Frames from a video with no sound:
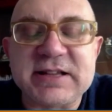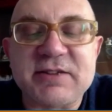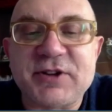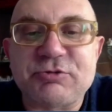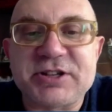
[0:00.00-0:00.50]
è
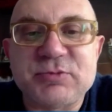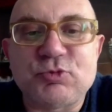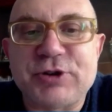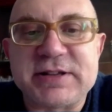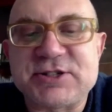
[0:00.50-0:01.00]
stata fatta una
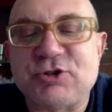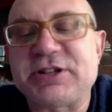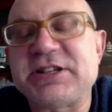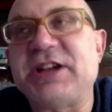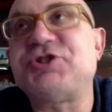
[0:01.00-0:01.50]

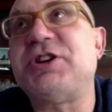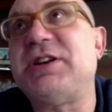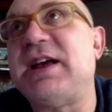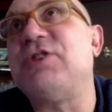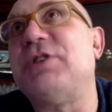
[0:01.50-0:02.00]
simulazione, se a
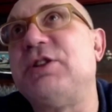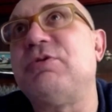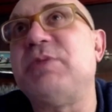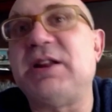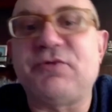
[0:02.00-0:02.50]
gennaio del
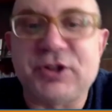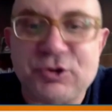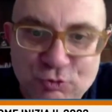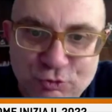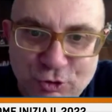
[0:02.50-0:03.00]

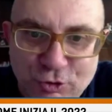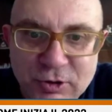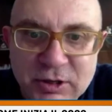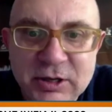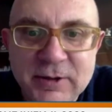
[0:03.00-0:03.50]
2021
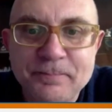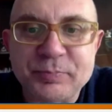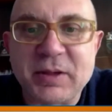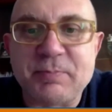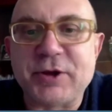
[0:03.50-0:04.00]
sì
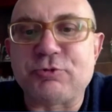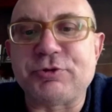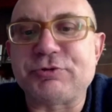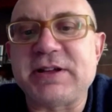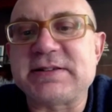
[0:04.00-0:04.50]
per
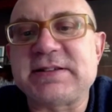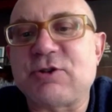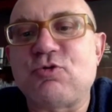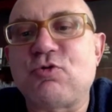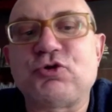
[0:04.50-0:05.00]

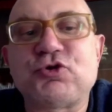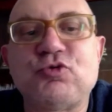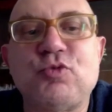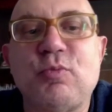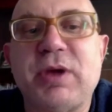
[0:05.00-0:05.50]
un'utenza con
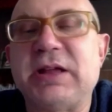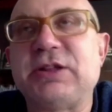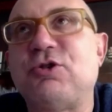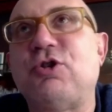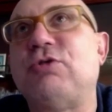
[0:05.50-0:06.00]
consumo
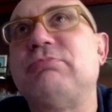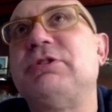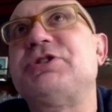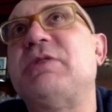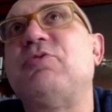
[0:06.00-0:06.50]
medio, no?
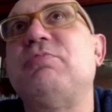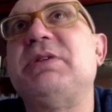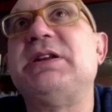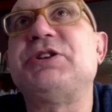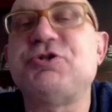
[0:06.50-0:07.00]
diciamo
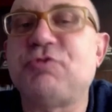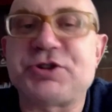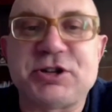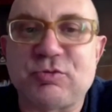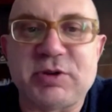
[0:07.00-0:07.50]

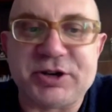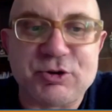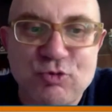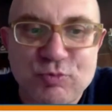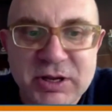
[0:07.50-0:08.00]
1500
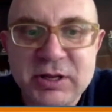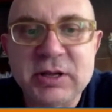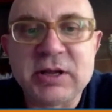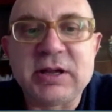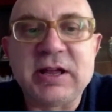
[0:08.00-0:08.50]
metri cubi,
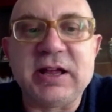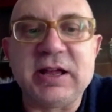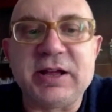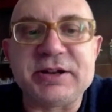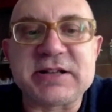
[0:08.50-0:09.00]
eh,